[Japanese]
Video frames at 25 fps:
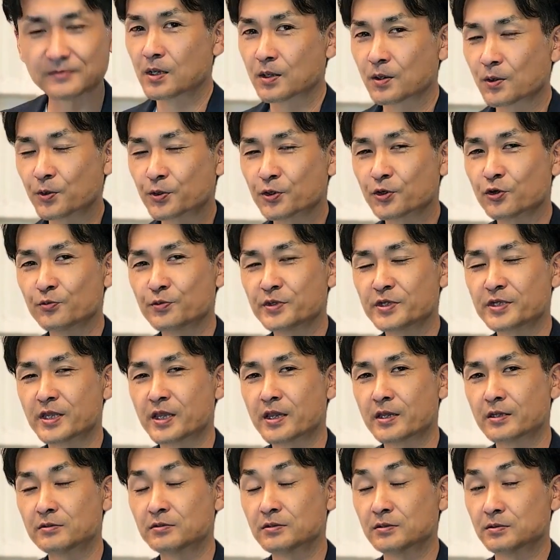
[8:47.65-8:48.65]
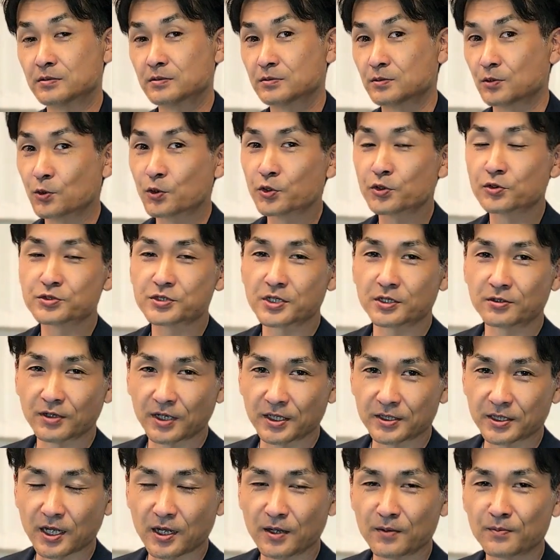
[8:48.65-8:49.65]
これを見ている同業者の
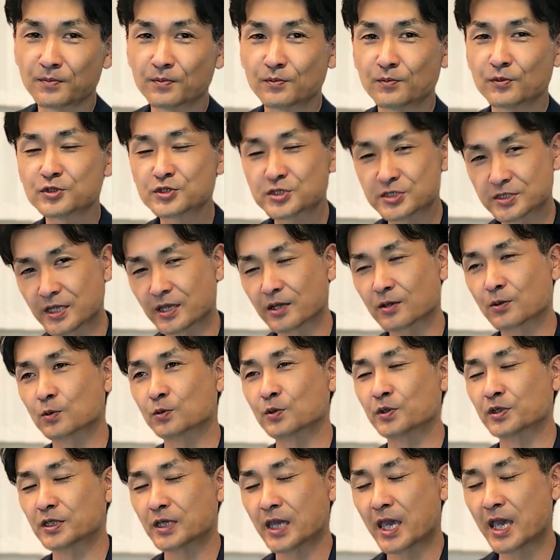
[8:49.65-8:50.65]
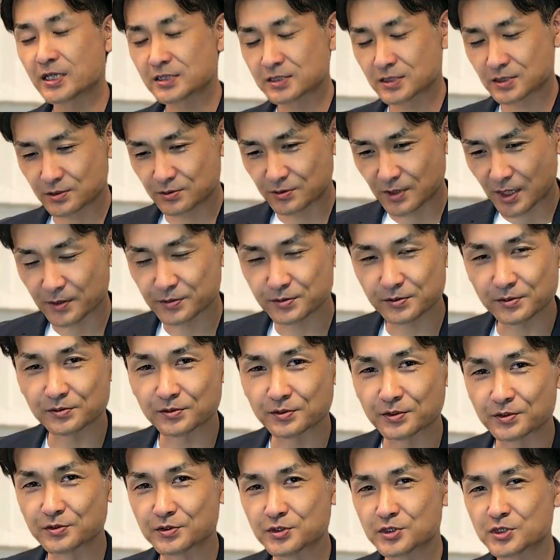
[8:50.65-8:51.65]
方、もしねこの S クラフト
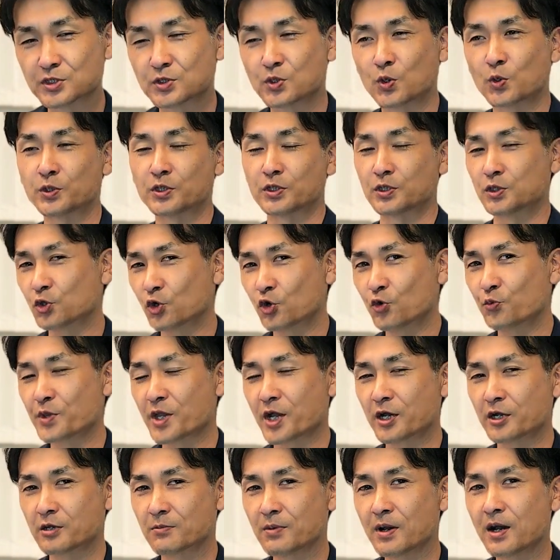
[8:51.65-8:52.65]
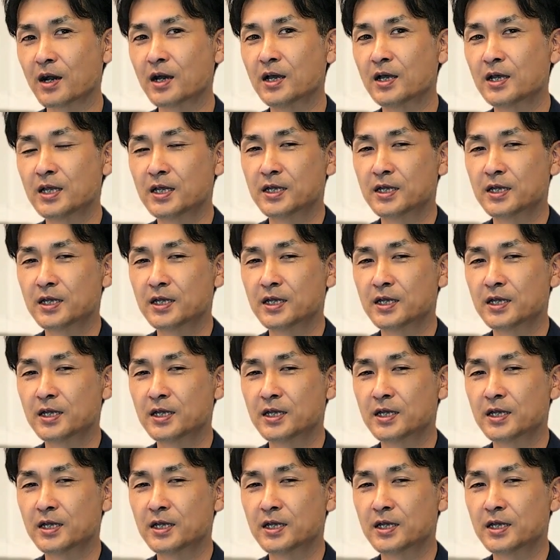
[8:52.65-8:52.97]
という事業に興味あれば、